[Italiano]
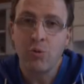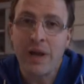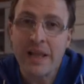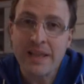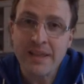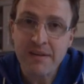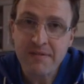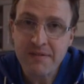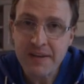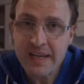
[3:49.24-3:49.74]

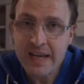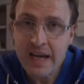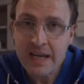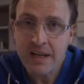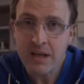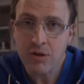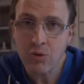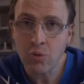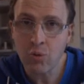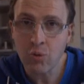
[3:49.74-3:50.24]
Un'altra
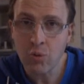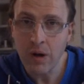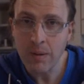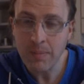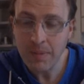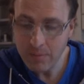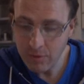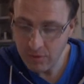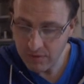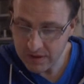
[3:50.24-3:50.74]
africana dunque
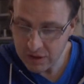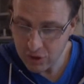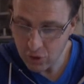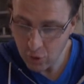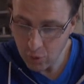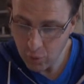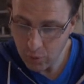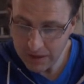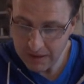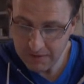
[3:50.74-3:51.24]
abbiamo
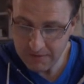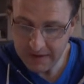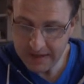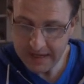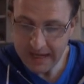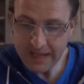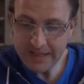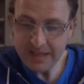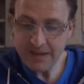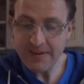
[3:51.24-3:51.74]
visto
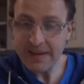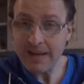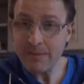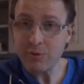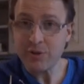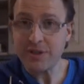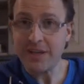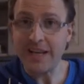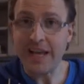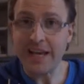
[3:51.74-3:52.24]
qualificata,
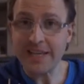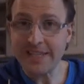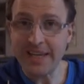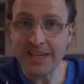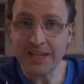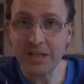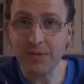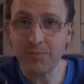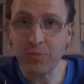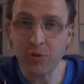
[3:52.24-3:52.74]
vediamo se
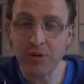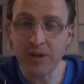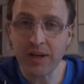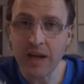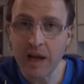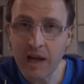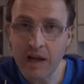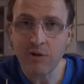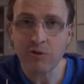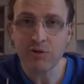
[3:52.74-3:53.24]
l'Asia
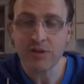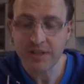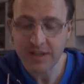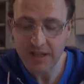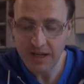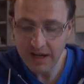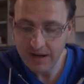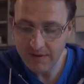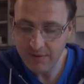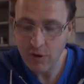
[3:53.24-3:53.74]
risponderà o se
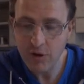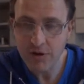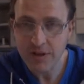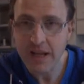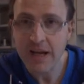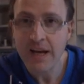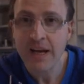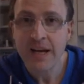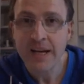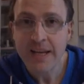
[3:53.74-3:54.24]
sarà la
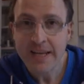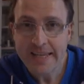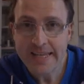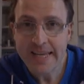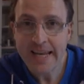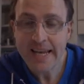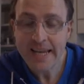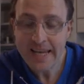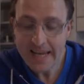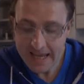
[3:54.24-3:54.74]
volta
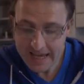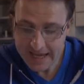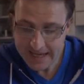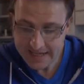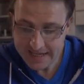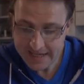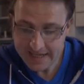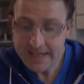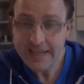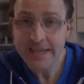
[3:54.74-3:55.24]

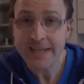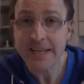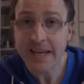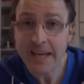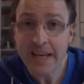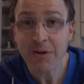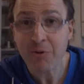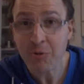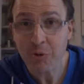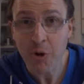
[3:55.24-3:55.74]

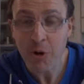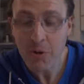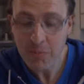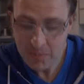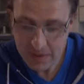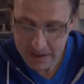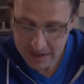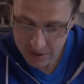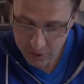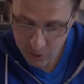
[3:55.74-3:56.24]

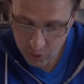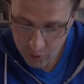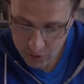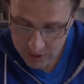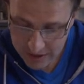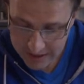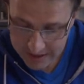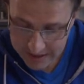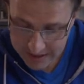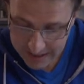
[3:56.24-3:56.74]
dell'Europa
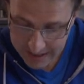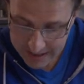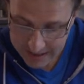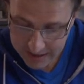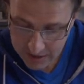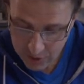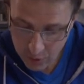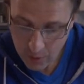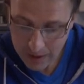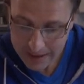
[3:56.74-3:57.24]
con
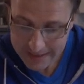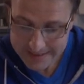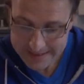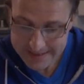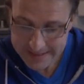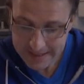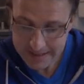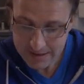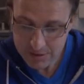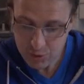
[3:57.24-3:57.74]
la
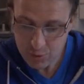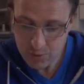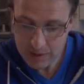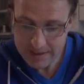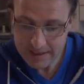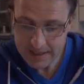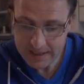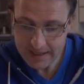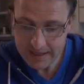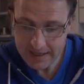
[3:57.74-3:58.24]
Croazia,
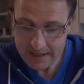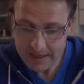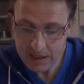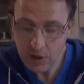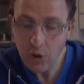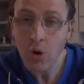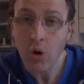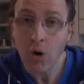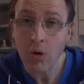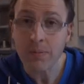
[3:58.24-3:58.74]
squadra che
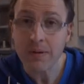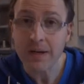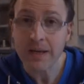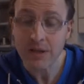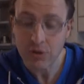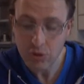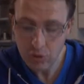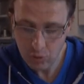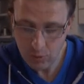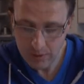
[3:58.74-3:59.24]
io ho
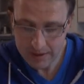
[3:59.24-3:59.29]
preso.